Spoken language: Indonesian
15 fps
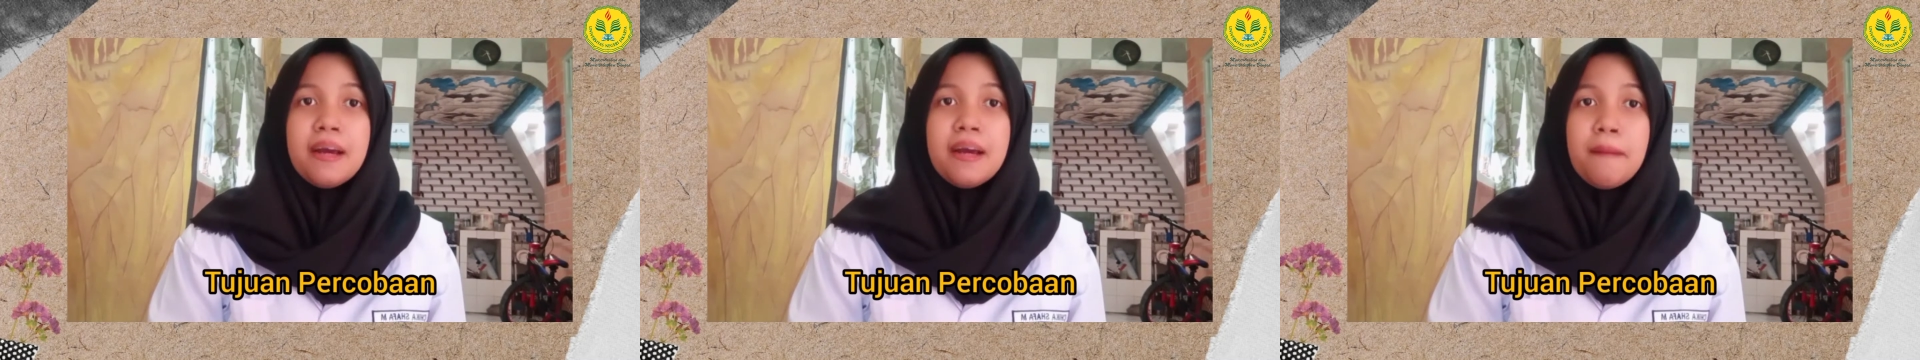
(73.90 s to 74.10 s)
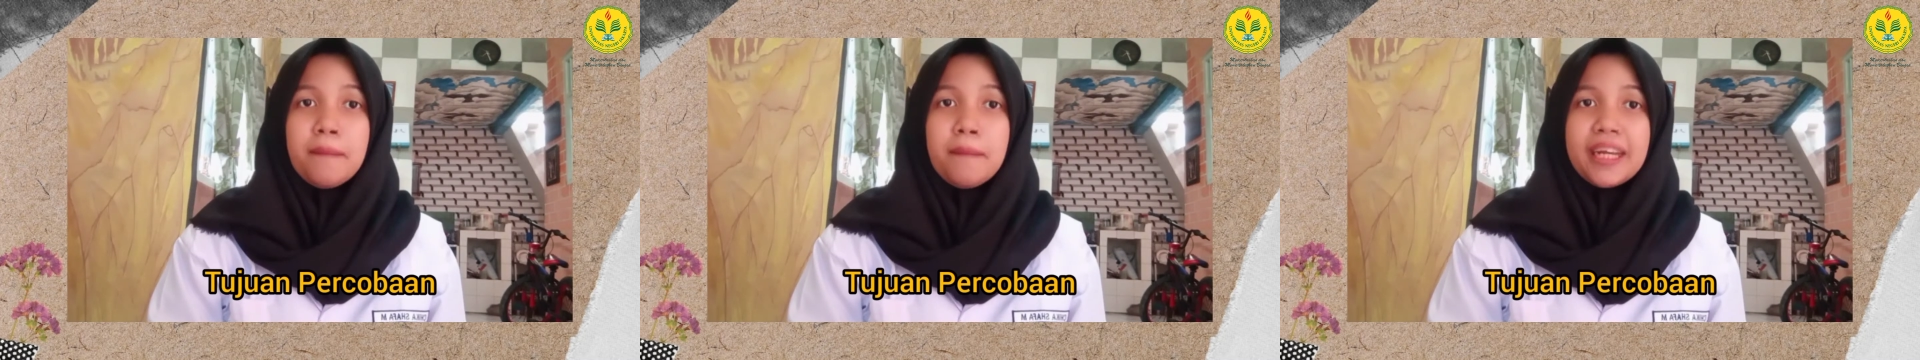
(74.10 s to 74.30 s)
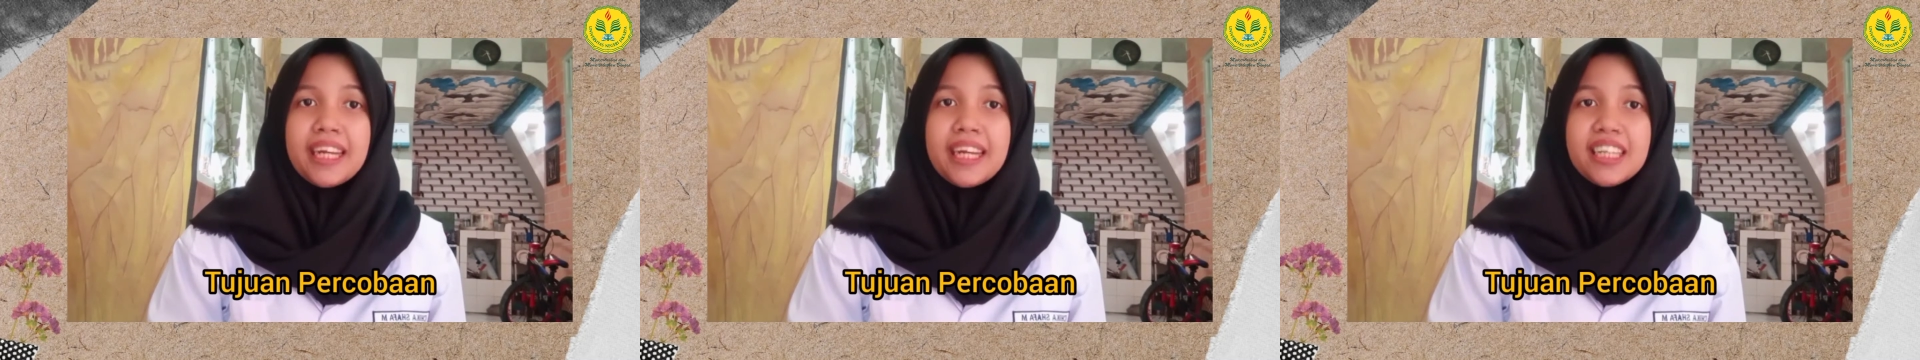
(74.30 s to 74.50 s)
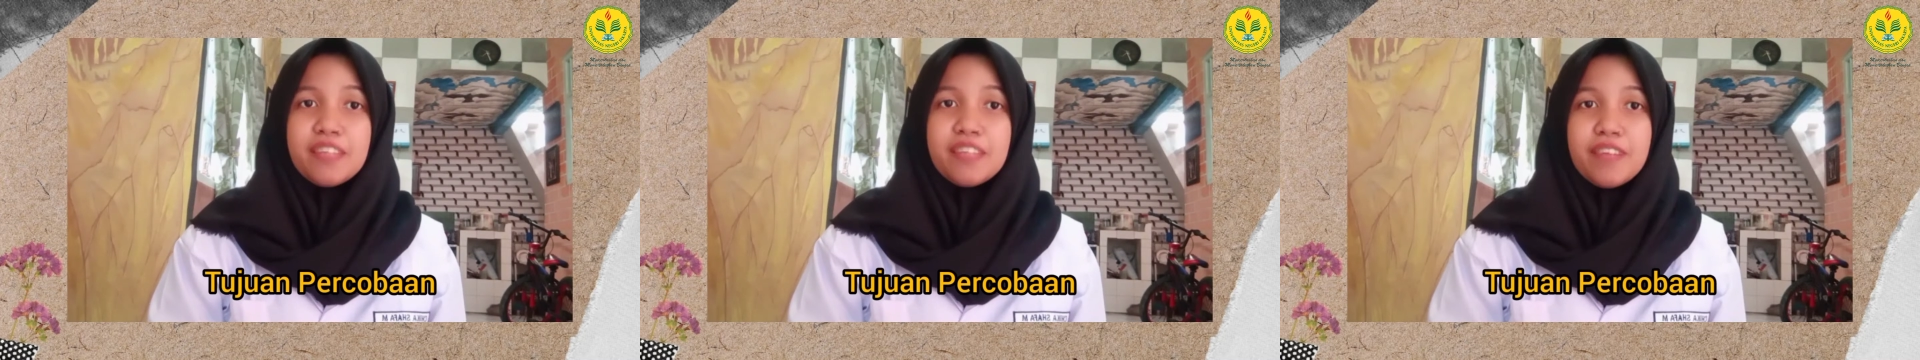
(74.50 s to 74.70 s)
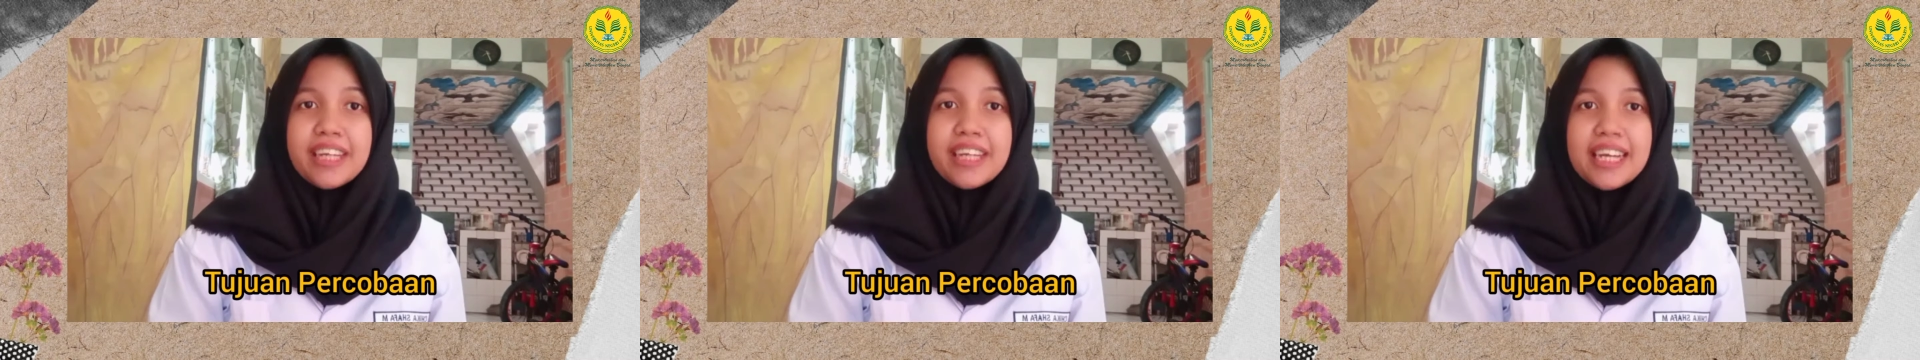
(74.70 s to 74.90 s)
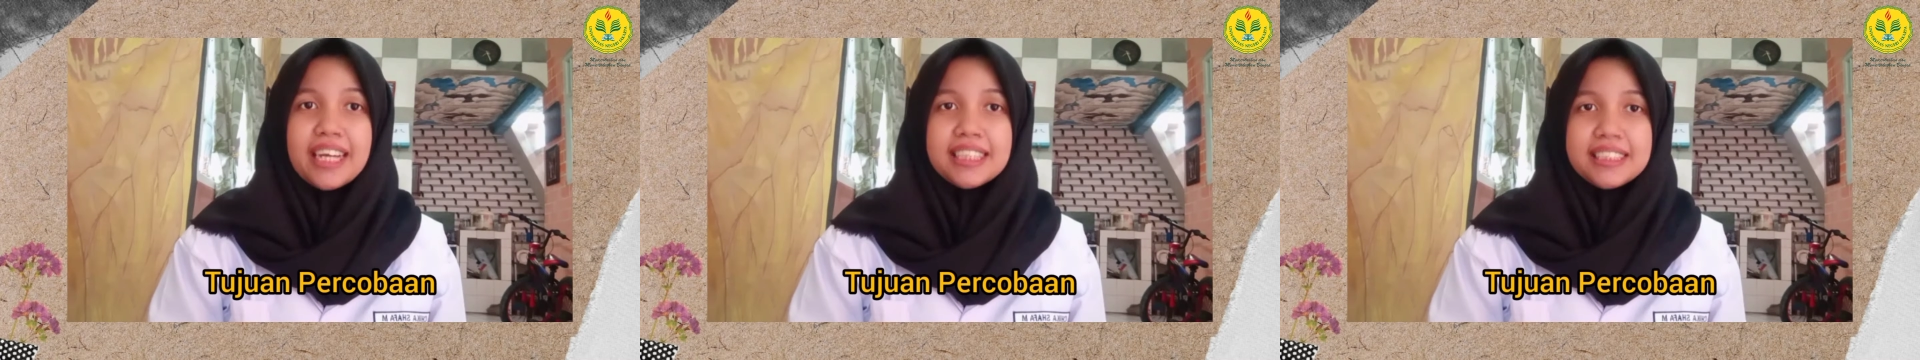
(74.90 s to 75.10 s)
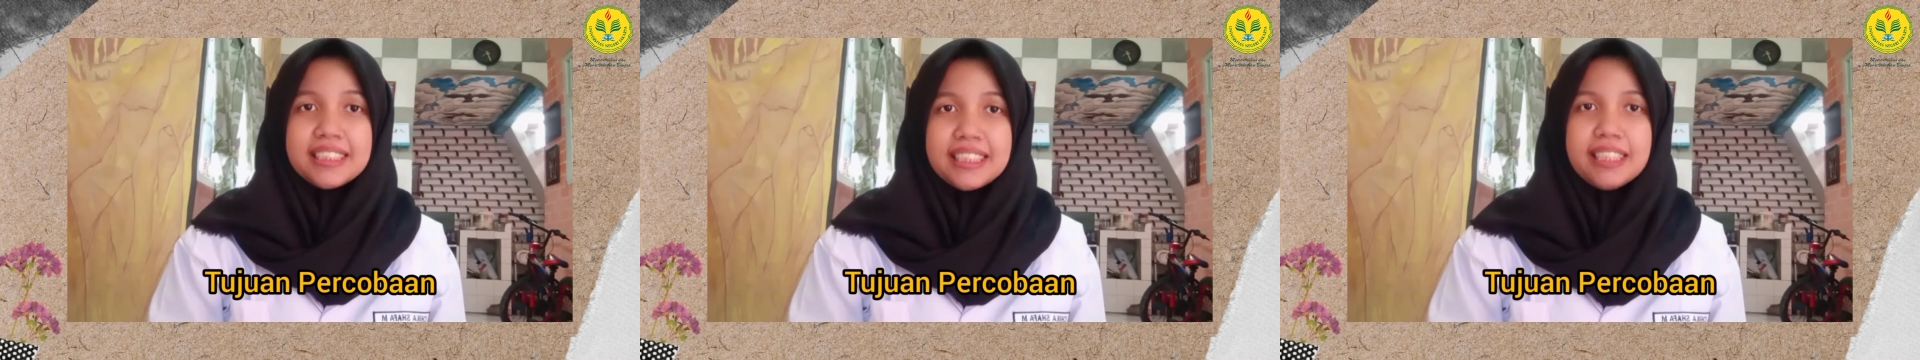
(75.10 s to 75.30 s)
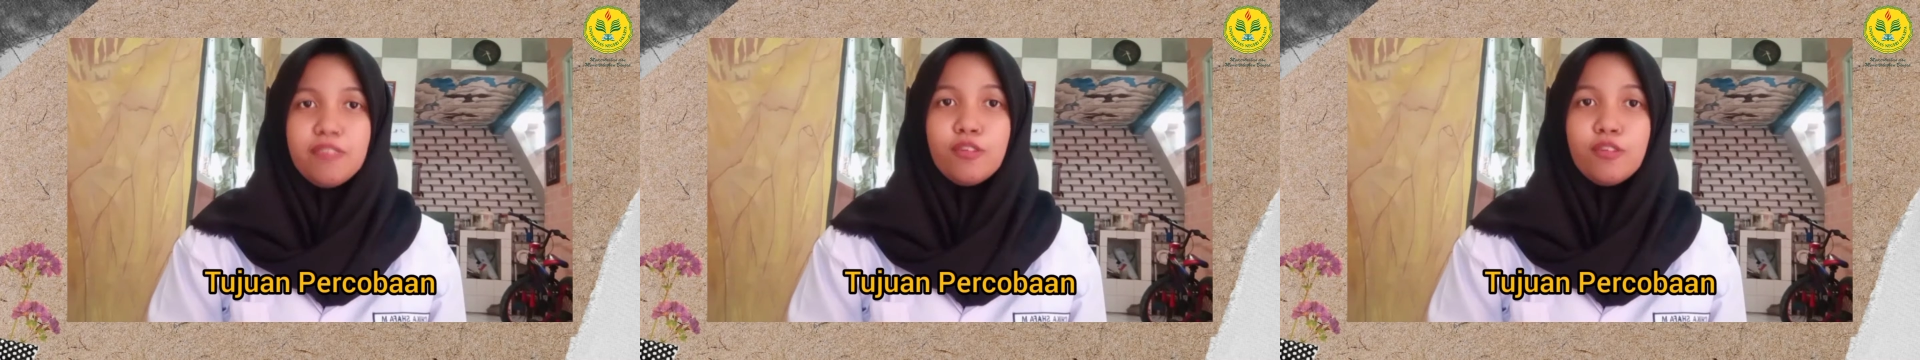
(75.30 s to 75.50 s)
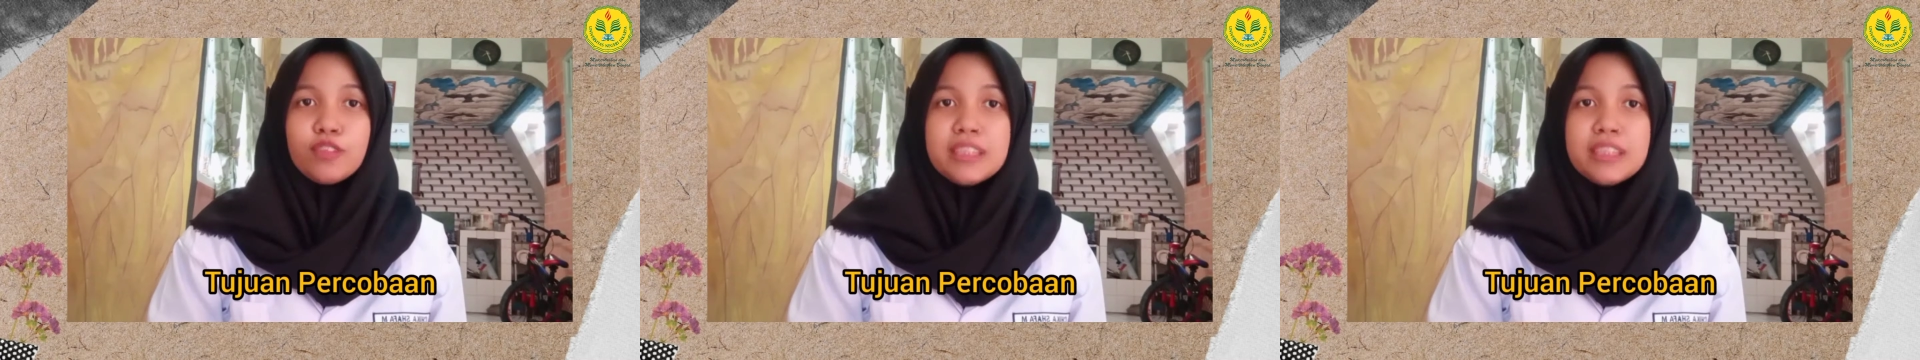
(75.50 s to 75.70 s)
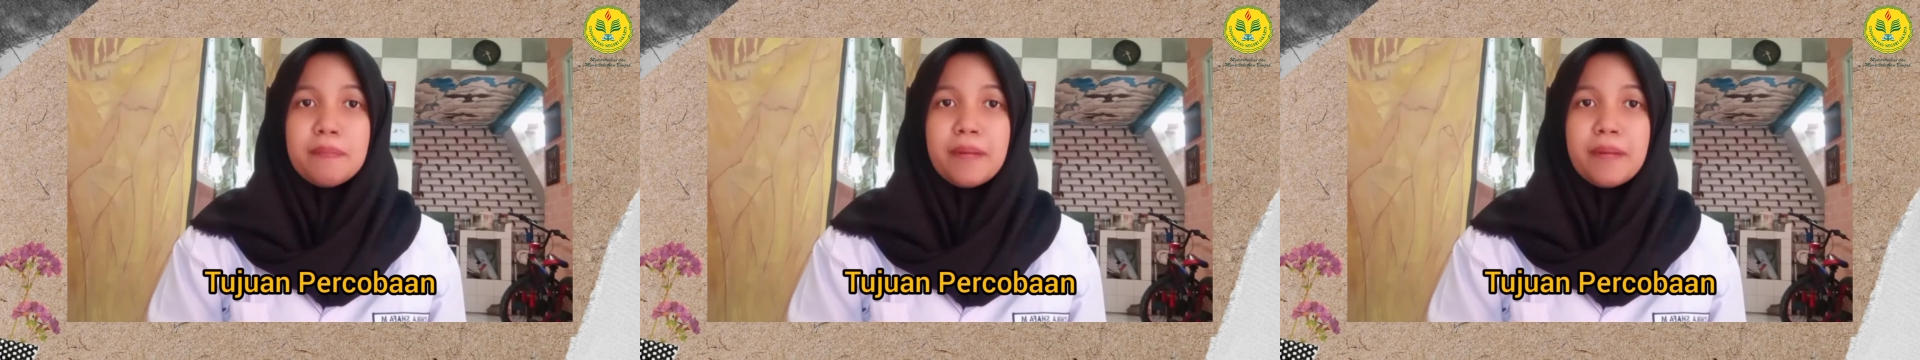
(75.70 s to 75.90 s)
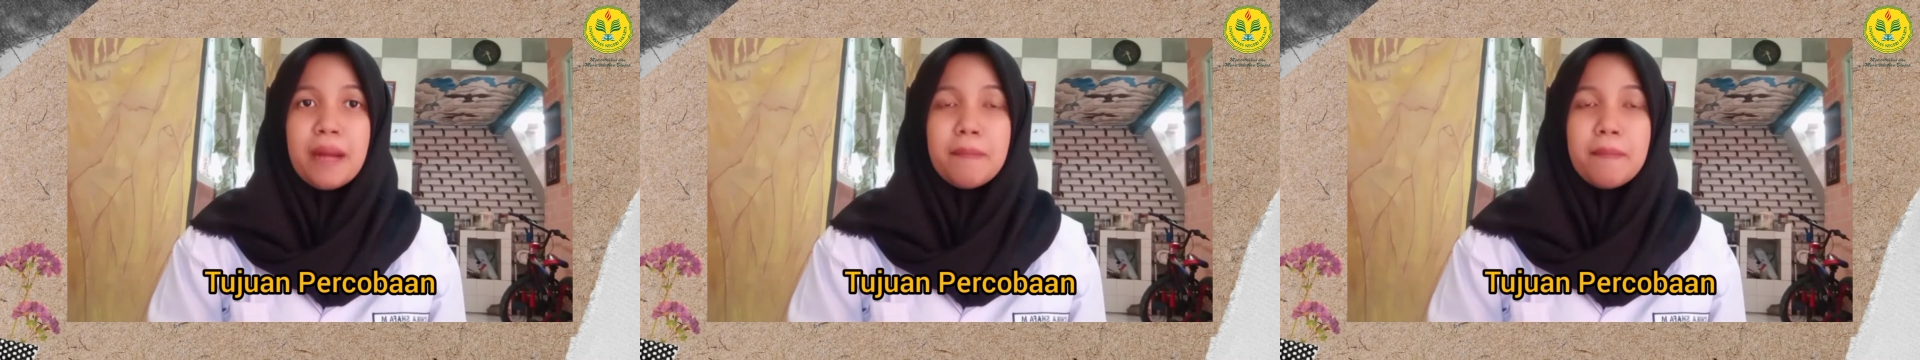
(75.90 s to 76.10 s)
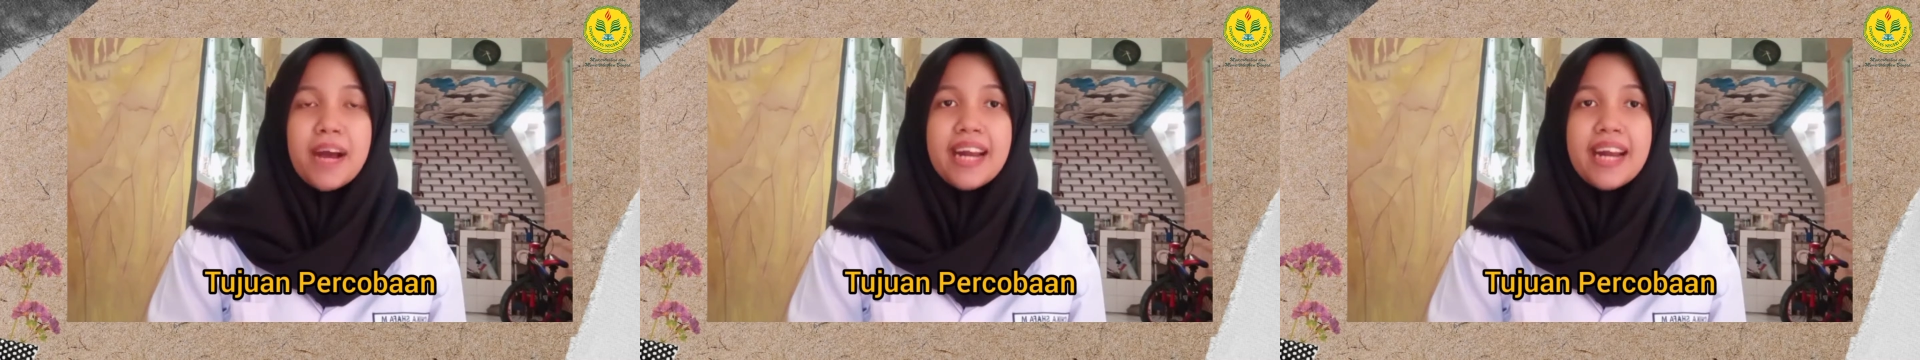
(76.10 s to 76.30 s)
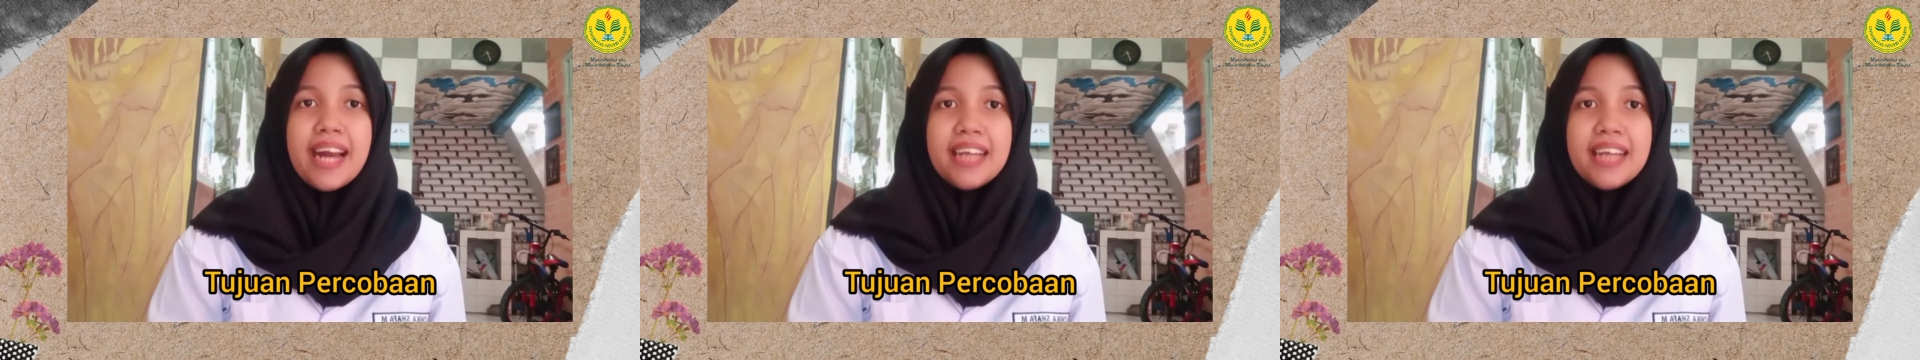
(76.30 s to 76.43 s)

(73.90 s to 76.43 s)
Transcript: mengidentifikasi fungsi penambahan